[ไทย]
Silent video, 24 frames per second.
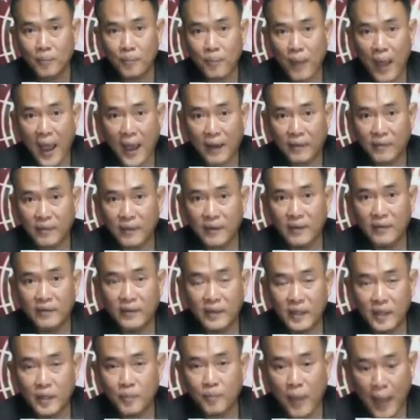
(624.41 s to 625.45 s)
8 4
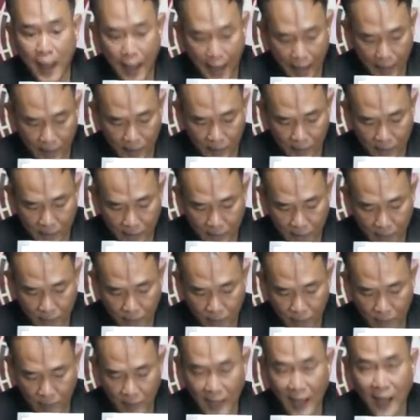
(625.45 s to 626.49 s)
4
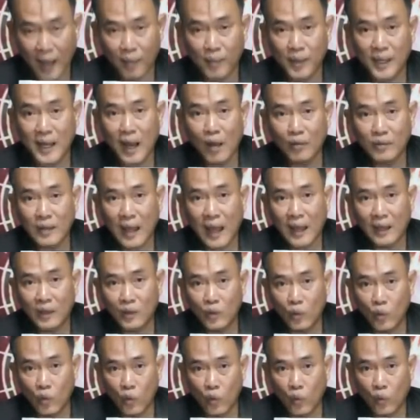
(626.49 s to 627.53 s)
8นะมีดาวจันทร์อ
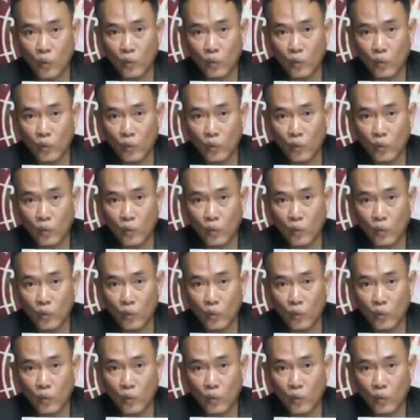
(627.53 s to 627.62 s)
ยู่